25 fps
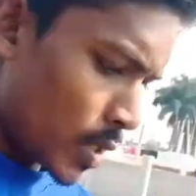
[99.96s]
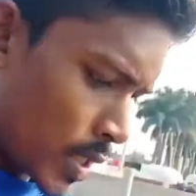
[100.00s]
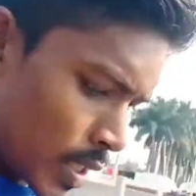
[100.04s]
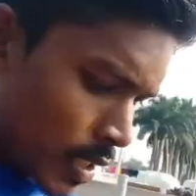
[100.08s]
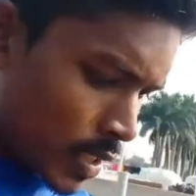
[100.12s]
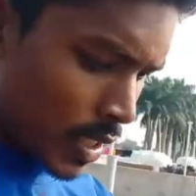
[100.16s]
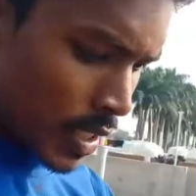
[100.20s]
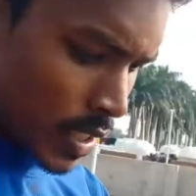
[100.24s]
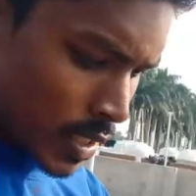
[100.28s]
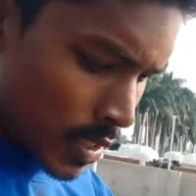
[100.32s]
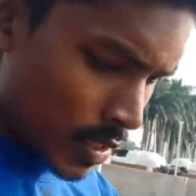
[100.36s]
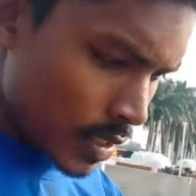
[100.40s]

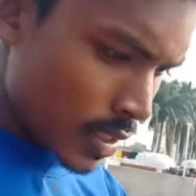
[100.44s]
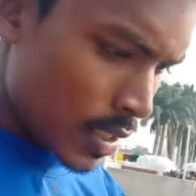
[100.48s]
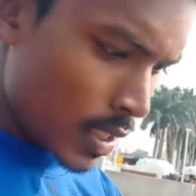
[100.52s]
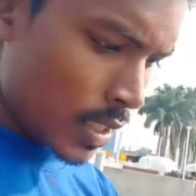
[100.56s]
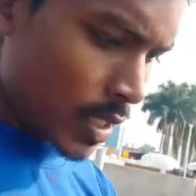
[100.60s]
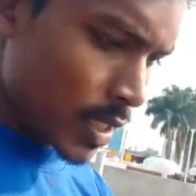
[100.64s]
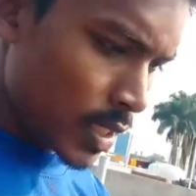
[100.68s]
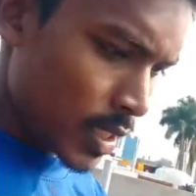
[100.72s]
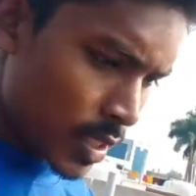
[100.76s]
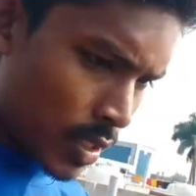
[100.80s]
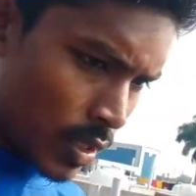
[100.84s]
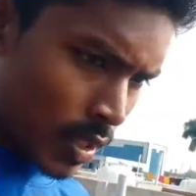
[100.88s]
देखते हैं
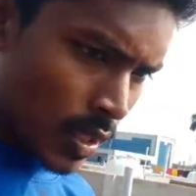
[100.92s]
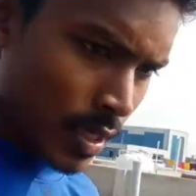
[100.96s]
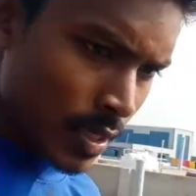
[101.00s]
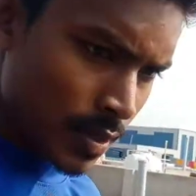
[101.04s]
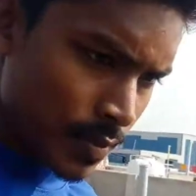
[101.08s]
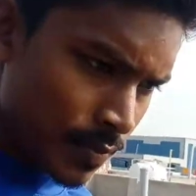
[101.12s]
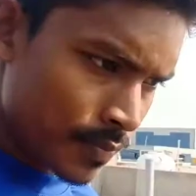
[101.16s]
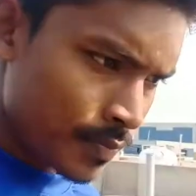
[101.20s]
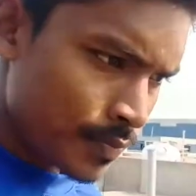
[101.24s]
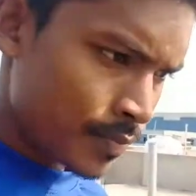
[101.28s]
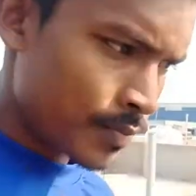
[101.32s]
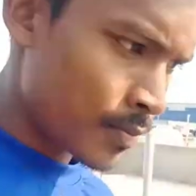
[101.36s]
जल्दी इसका
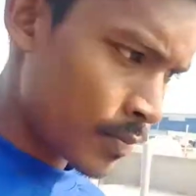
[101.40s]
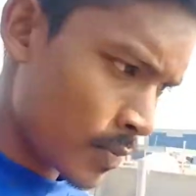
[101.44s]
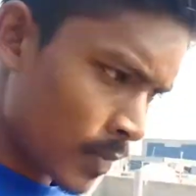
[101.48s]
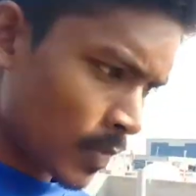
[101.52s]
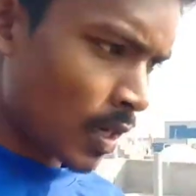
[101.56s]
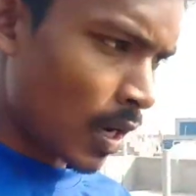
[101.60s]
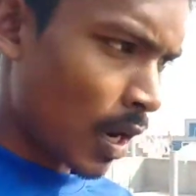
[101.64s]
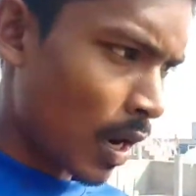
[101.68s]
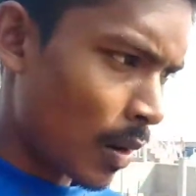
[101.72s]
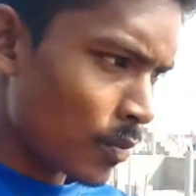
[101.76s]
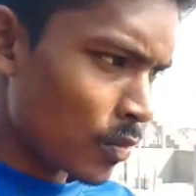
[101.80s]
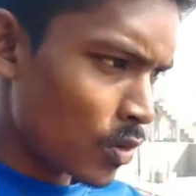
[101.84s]

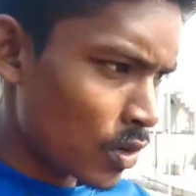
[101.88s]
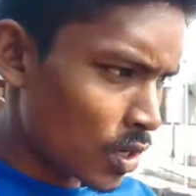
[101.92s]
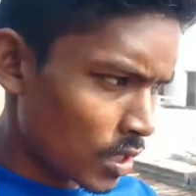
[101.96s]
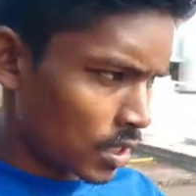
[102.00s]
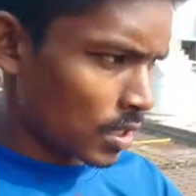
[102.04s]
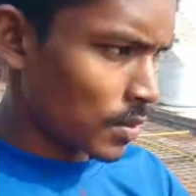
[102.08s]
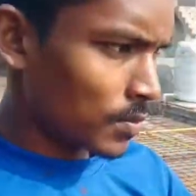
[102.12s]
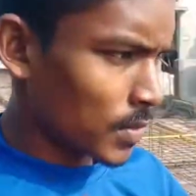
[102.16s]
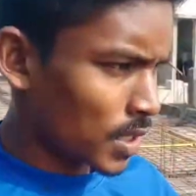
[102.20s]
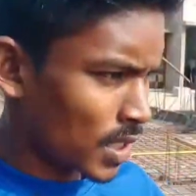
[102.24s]
काम को ख़त्म